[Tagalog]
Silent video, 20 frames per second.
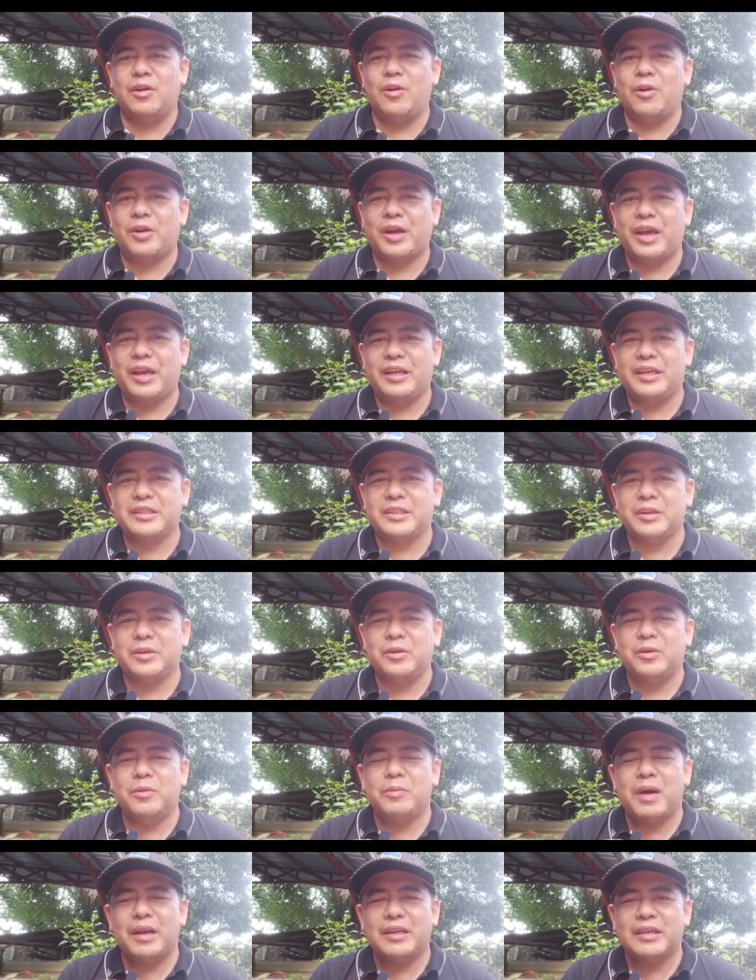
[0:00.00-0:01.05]
Okay,
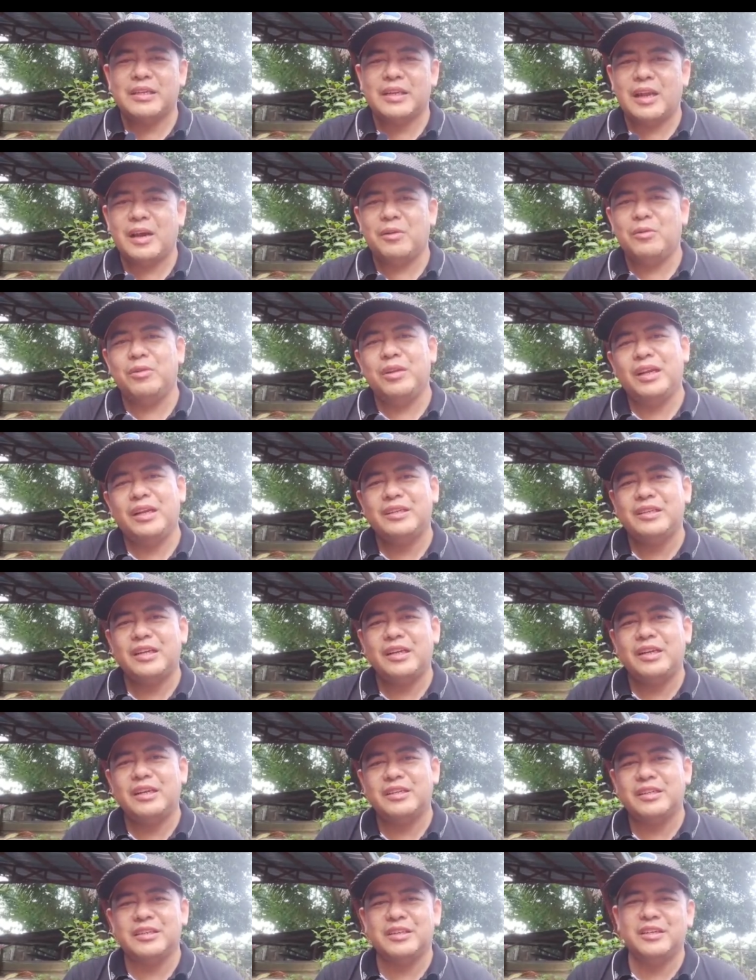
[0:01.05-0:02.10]
so umalis lang uli si
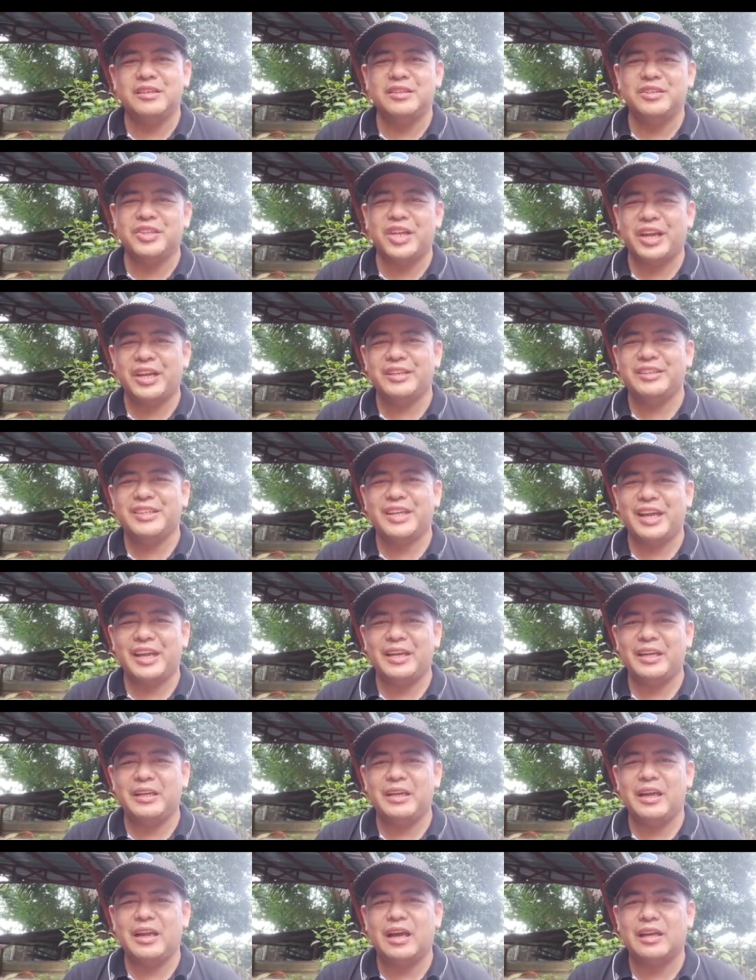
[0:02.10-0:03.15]
Sir
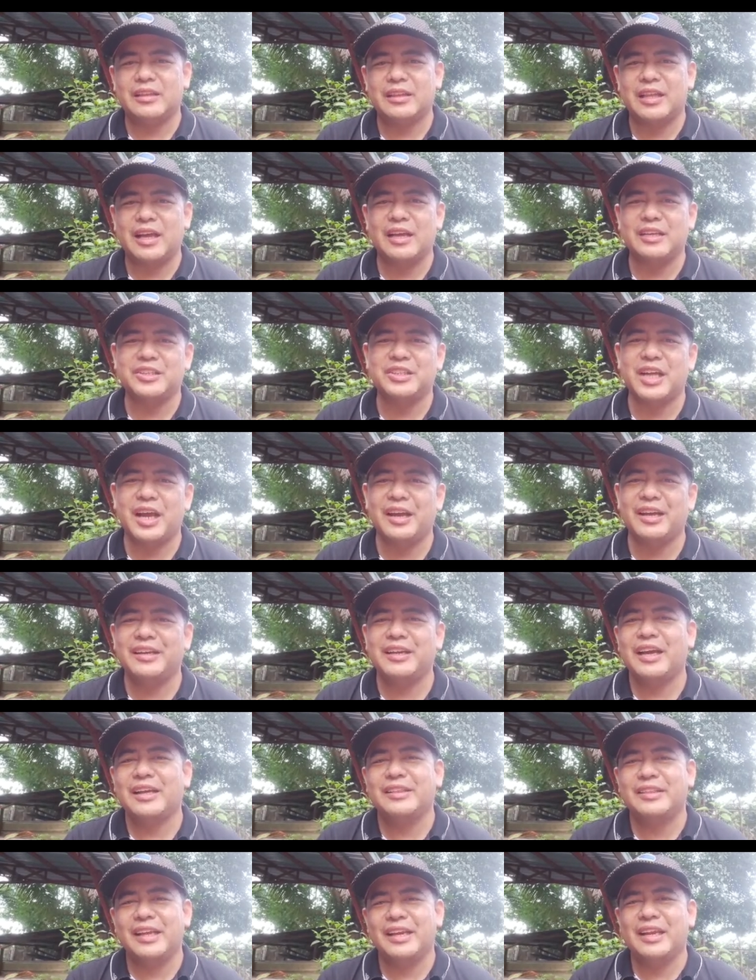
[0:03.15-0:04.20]
JJ at uh, siya ay
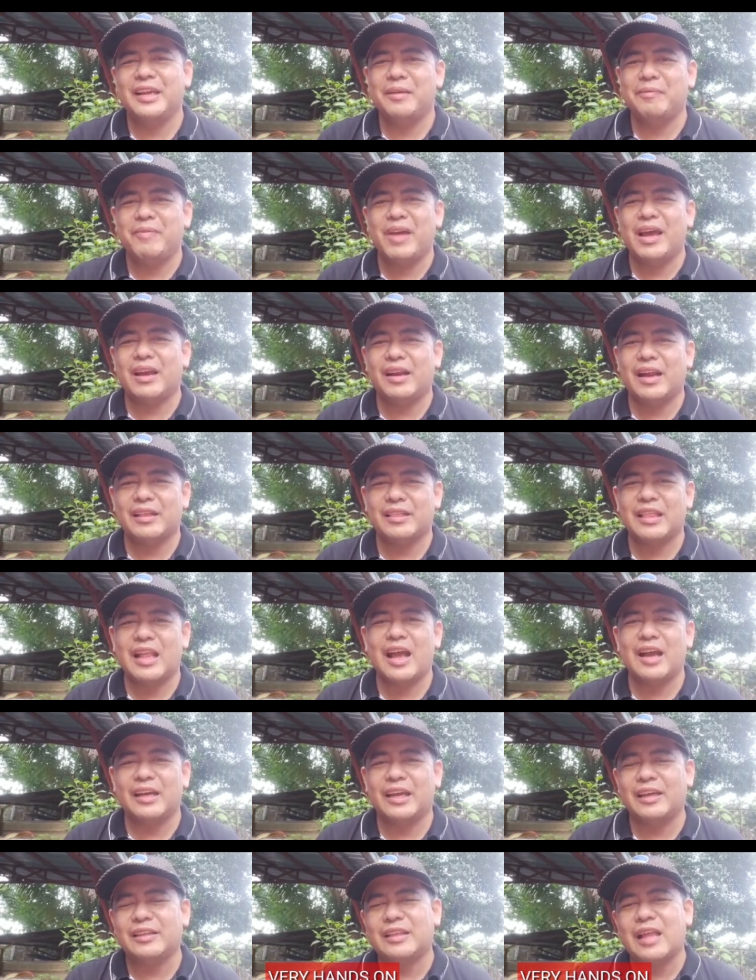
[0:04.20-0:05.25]
nag-deliver at
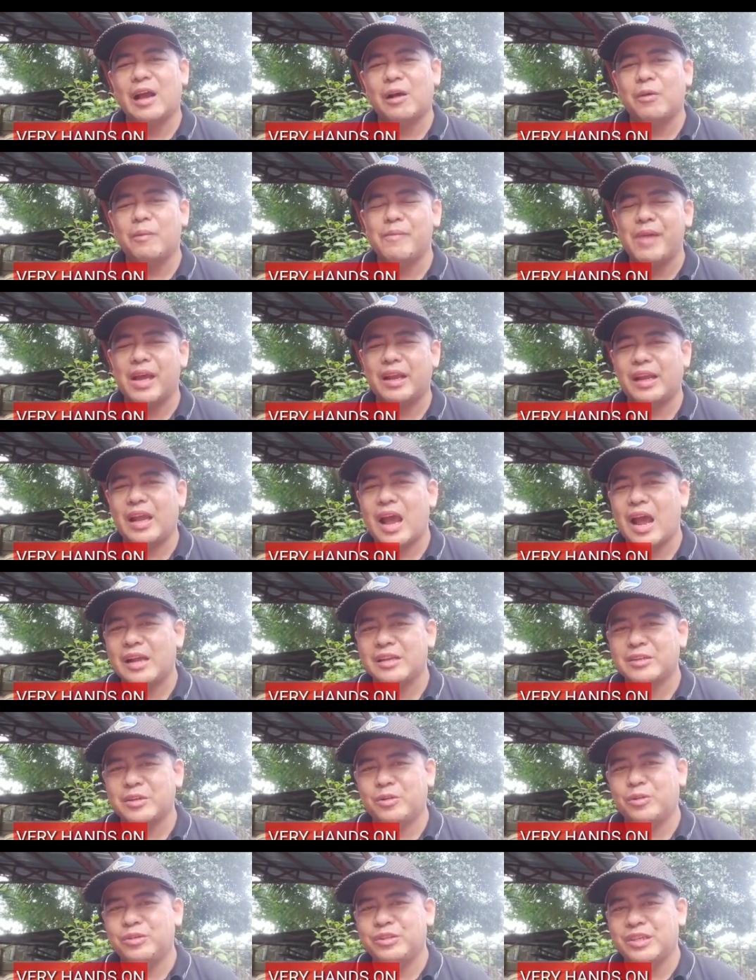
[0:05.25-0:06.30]
nakita ko very
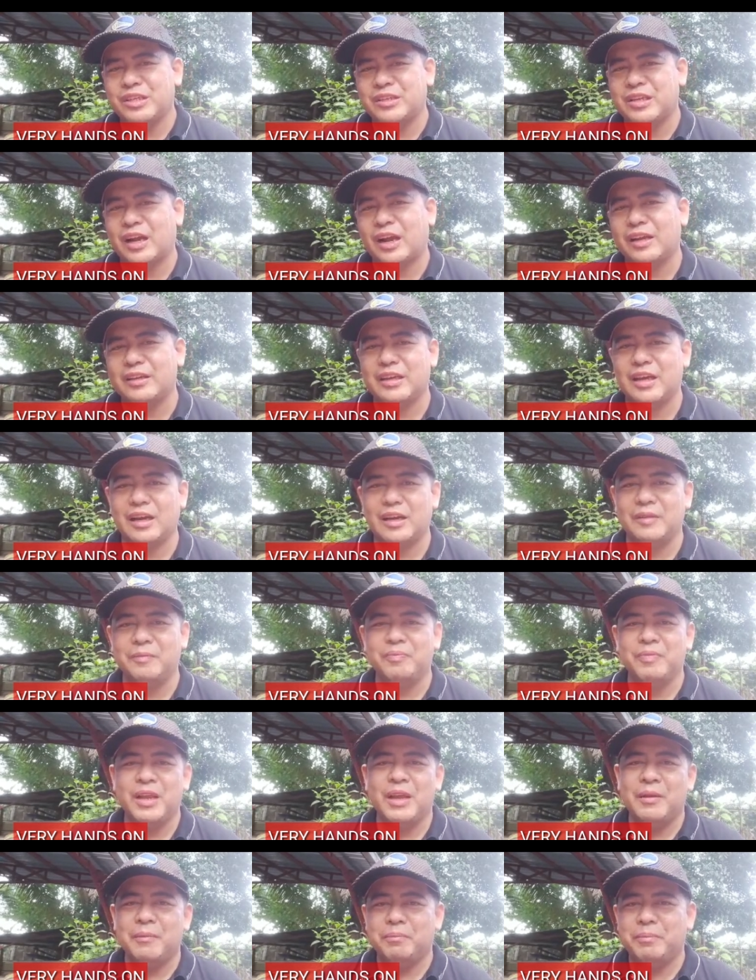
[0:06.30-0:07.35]
hands-on siya sa kanyang
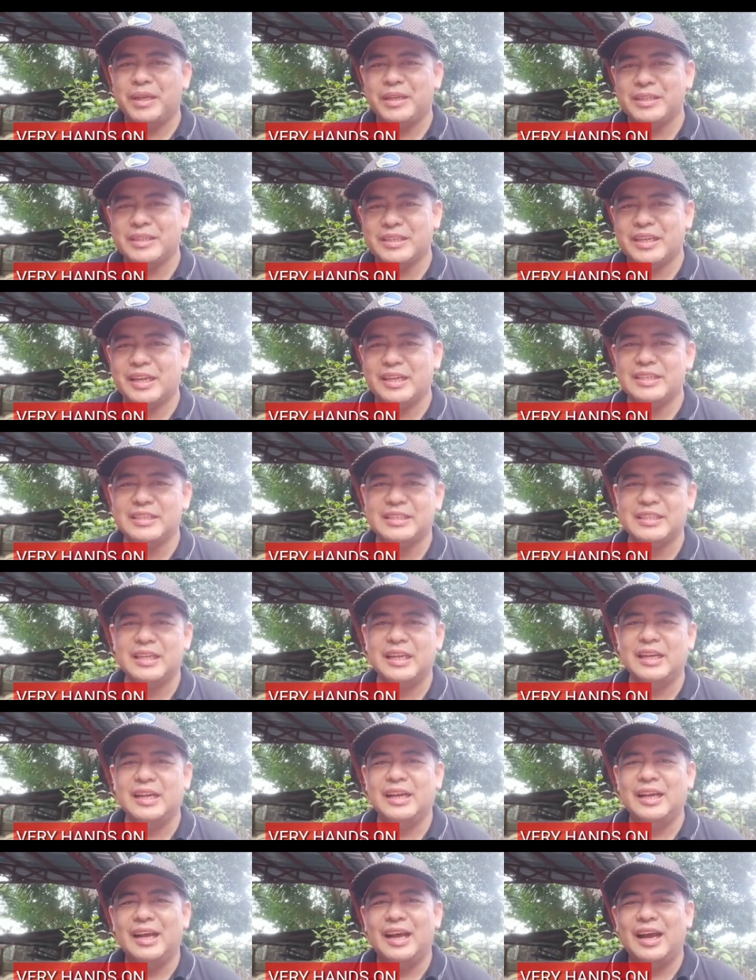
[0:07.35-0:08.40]
business
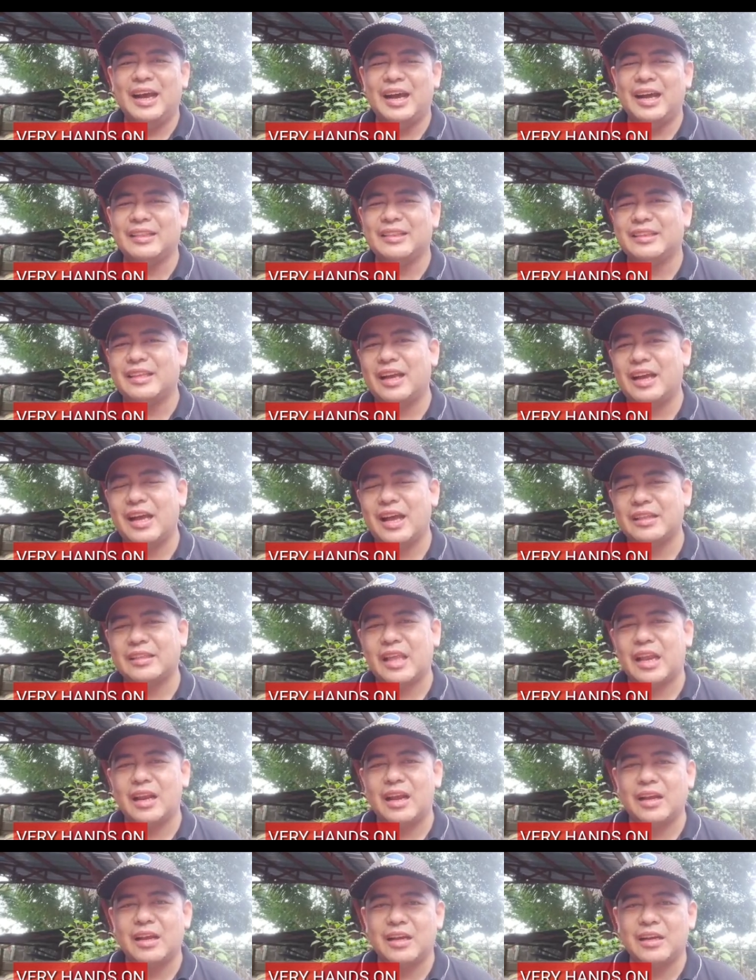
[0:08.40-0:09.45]
at uh,
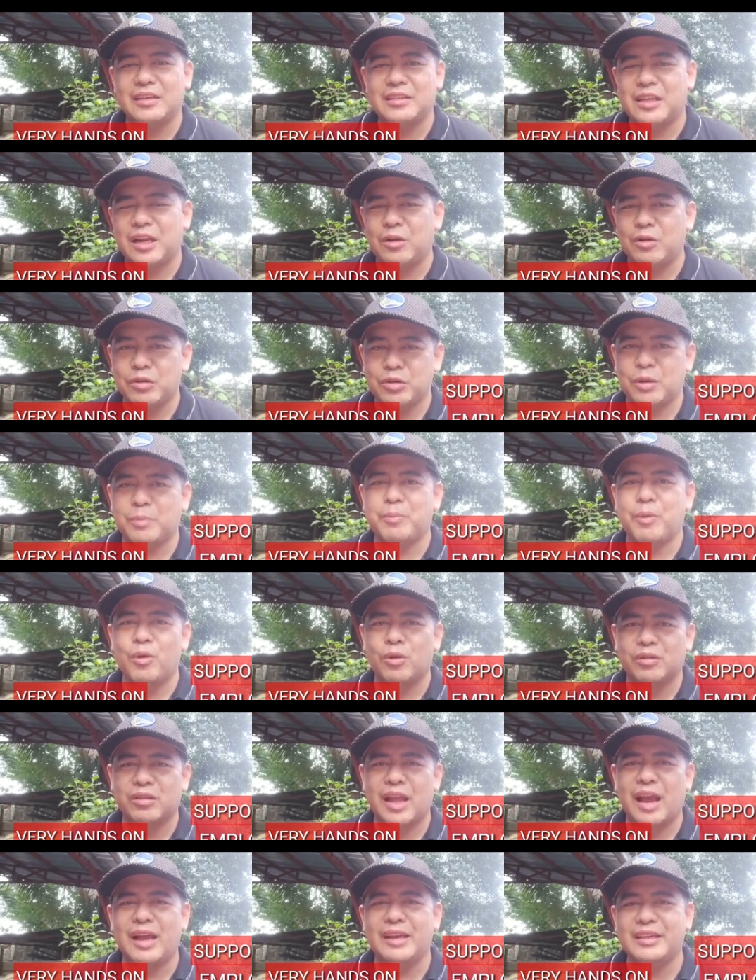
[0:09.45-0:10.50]
talagang
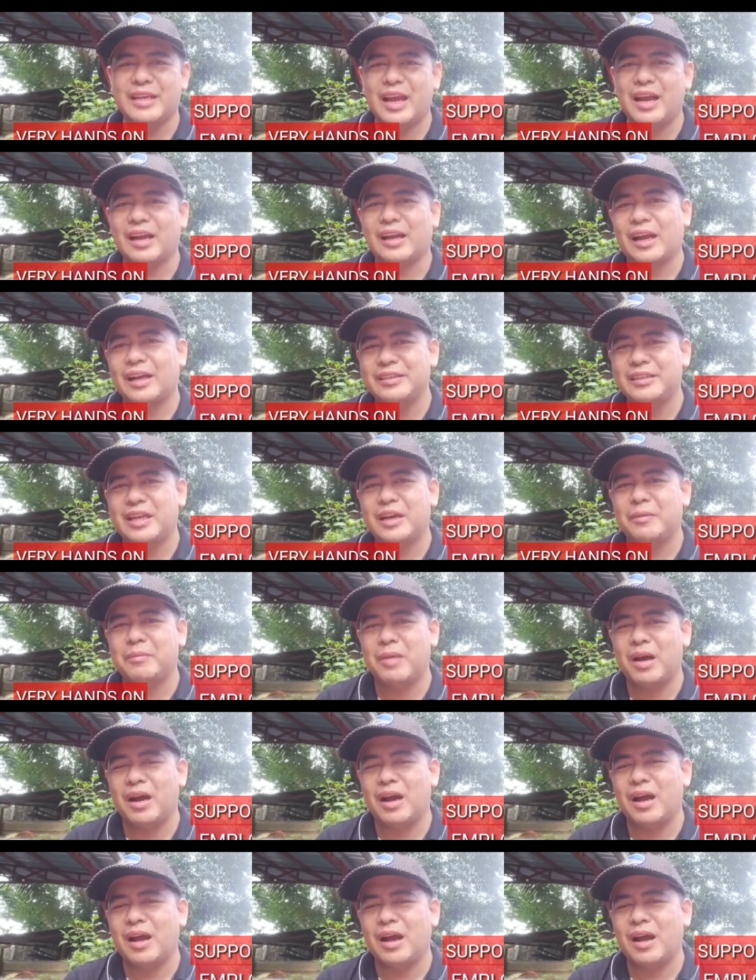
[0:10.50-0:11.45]
sinusuportahan niya ang kanyang